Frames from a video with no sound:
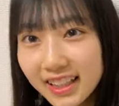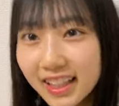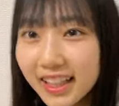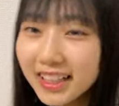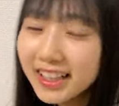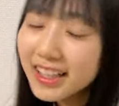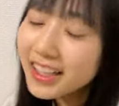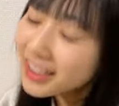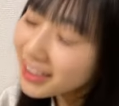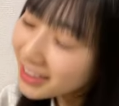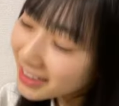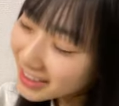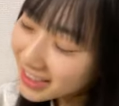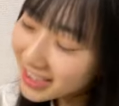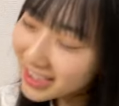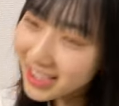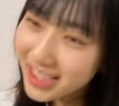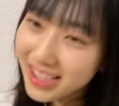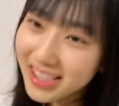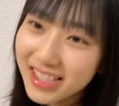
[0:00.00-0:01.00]
なんか
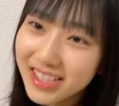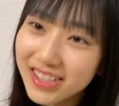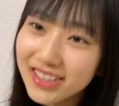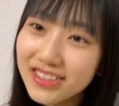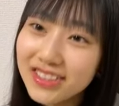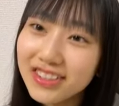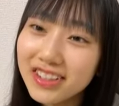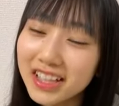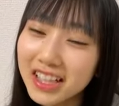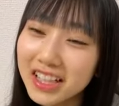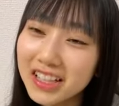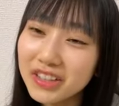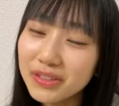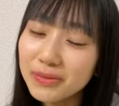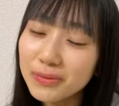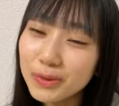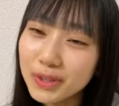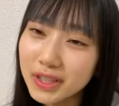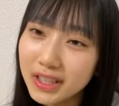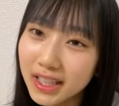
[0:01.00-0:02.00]
優しい世の中
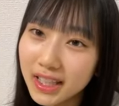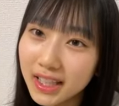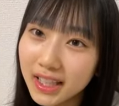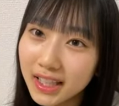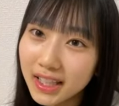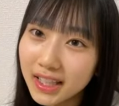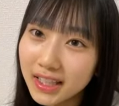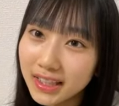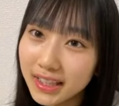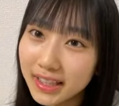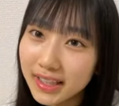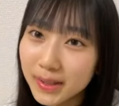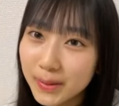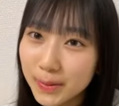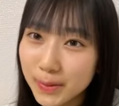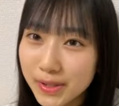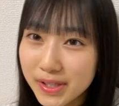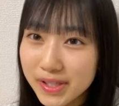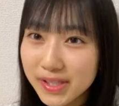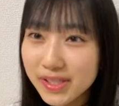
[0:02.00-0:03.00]
と思って誰
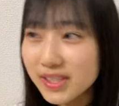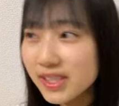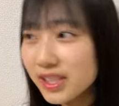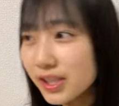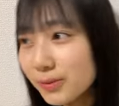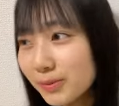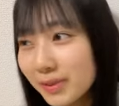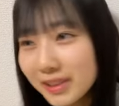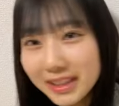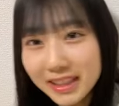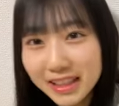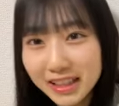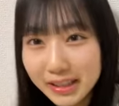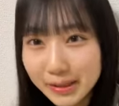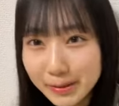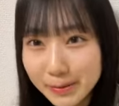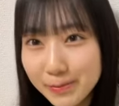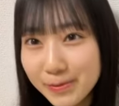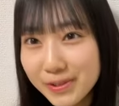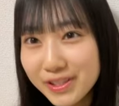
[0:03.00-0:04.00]
こいつって思った
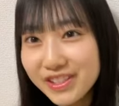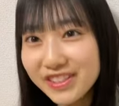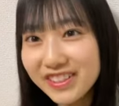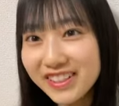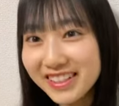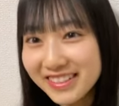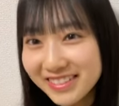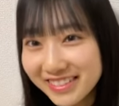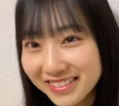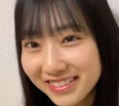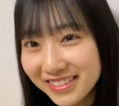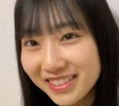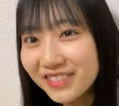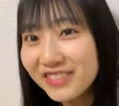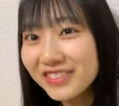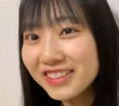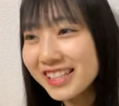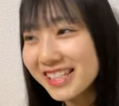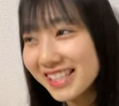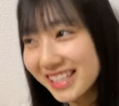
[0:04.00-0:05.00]
方ももちろんいる
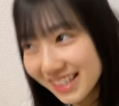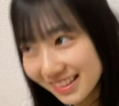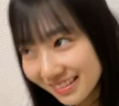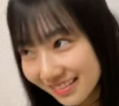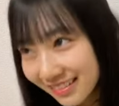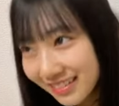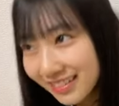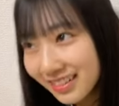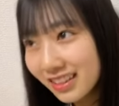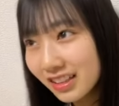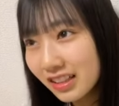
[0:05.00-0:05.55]
と思うんですけど